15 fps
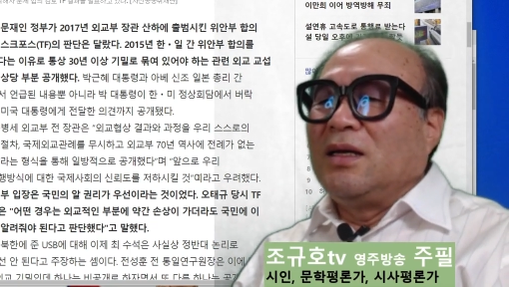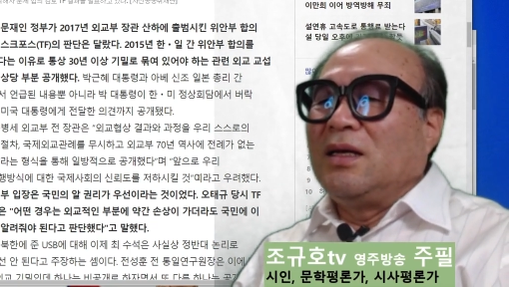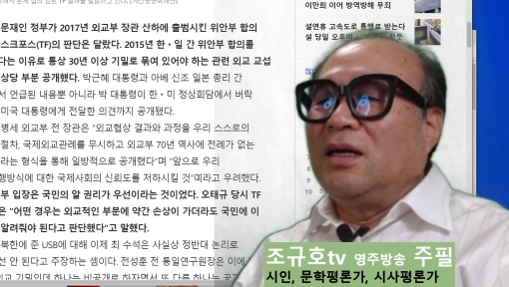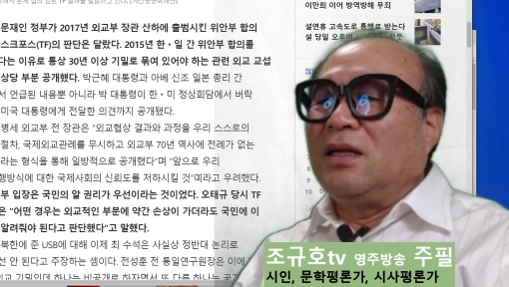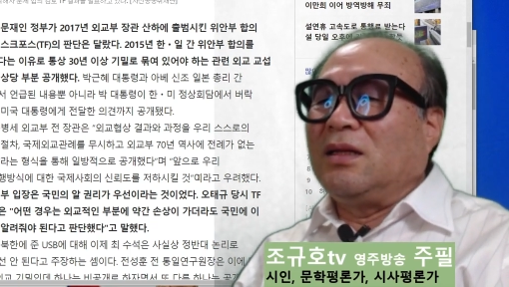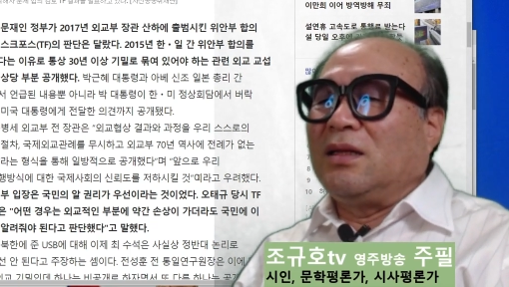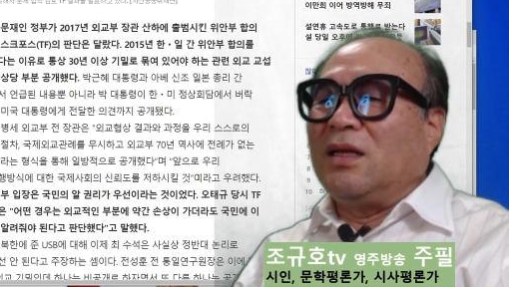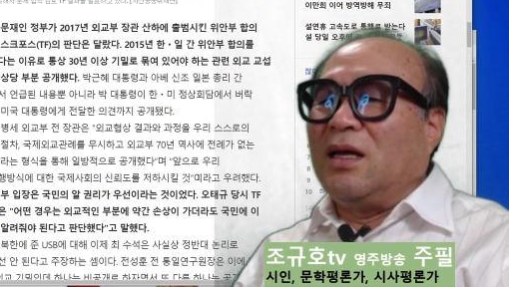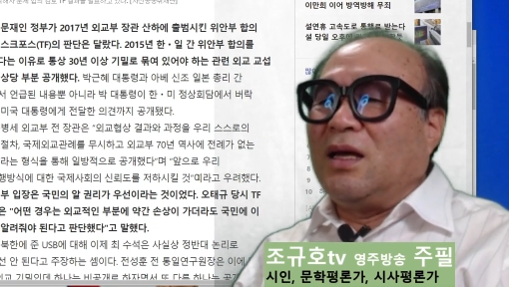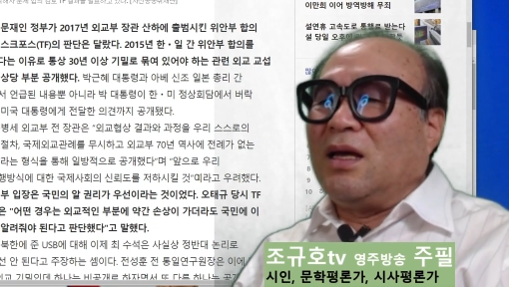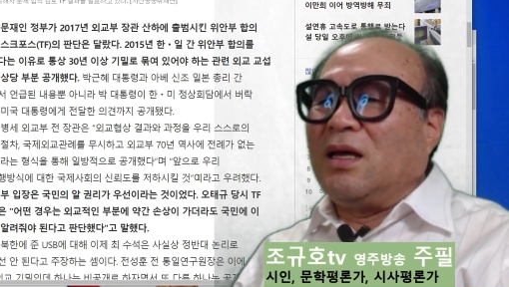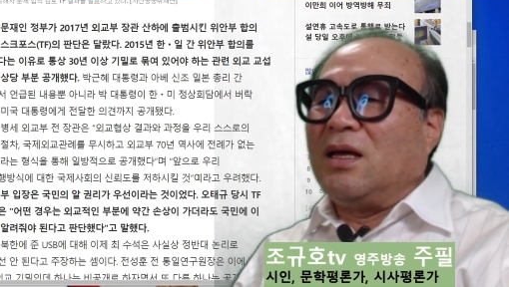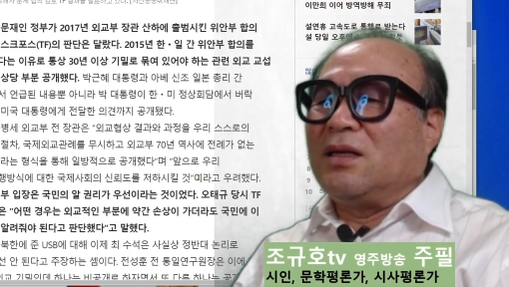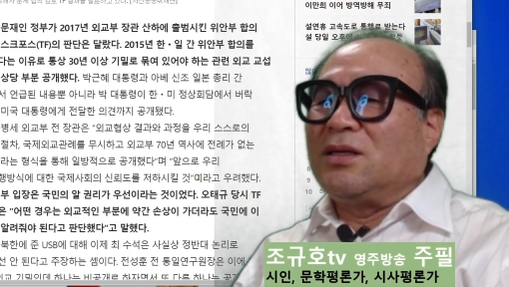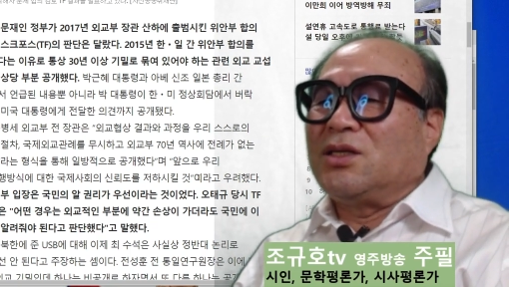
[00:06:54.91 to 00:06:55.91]

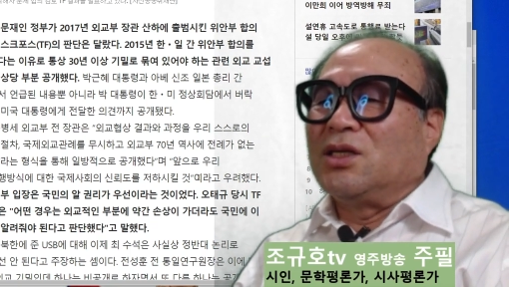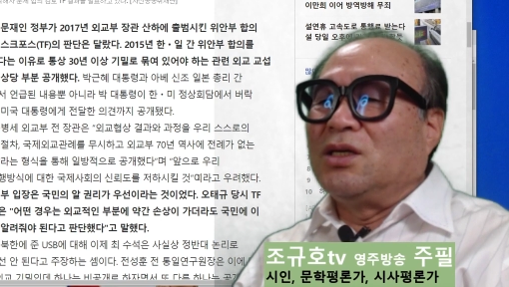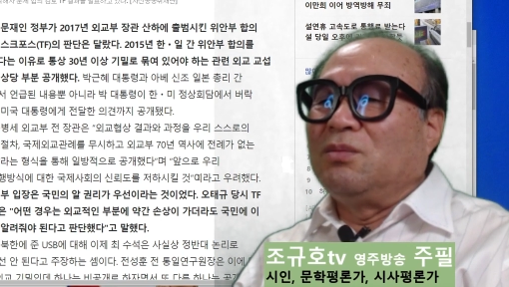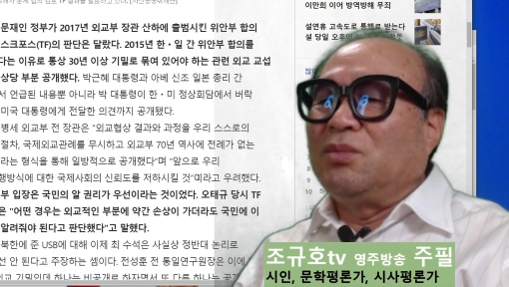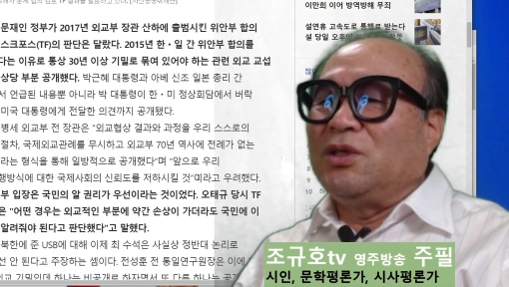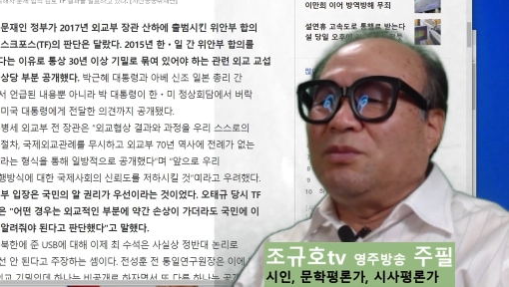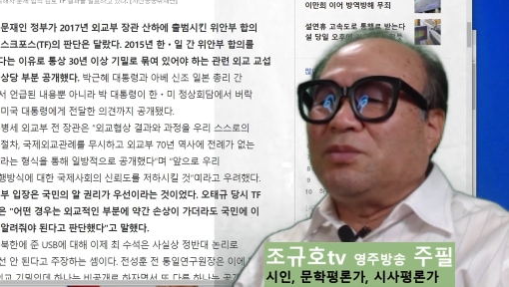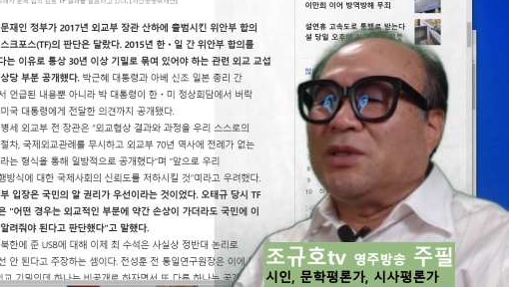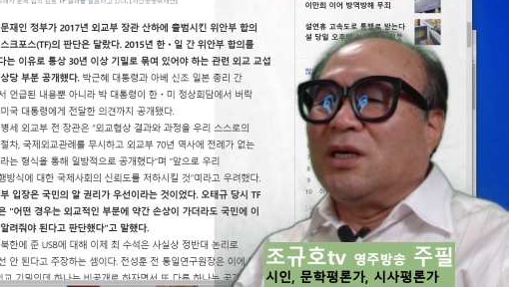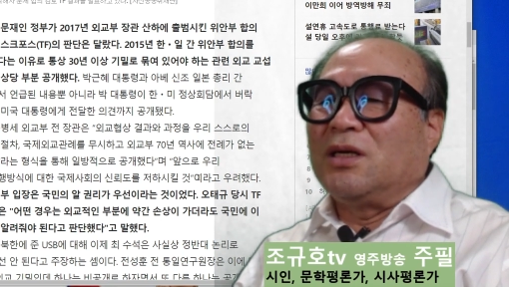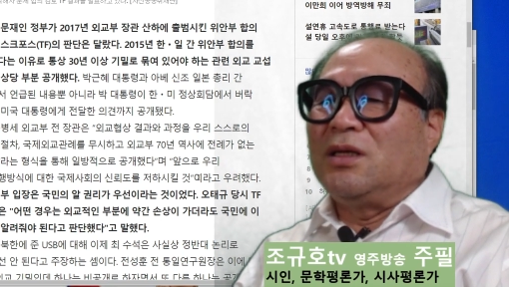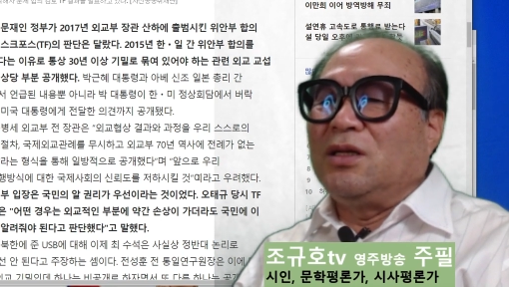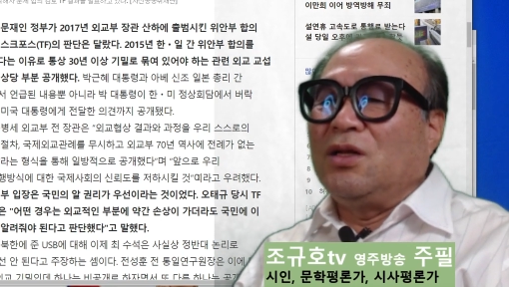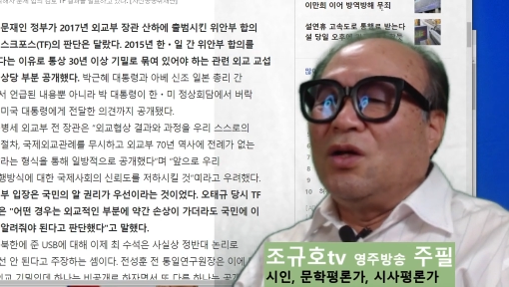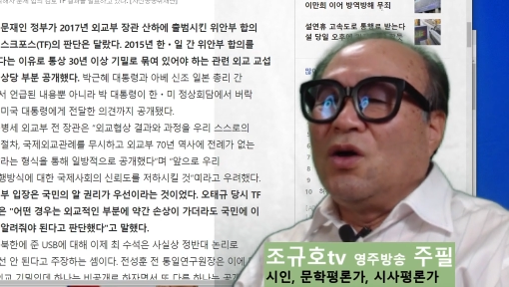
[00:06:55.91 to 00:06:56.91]
이때 정부
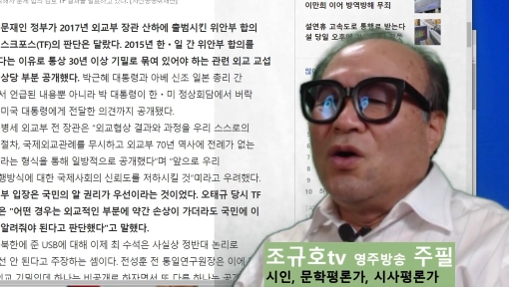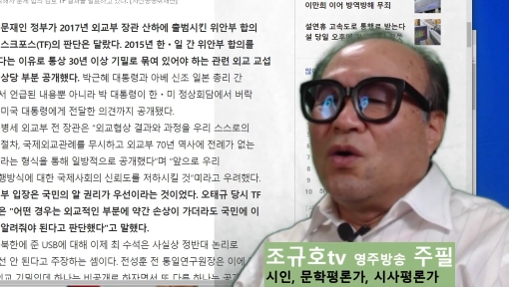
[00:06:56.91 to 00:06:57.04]
입장은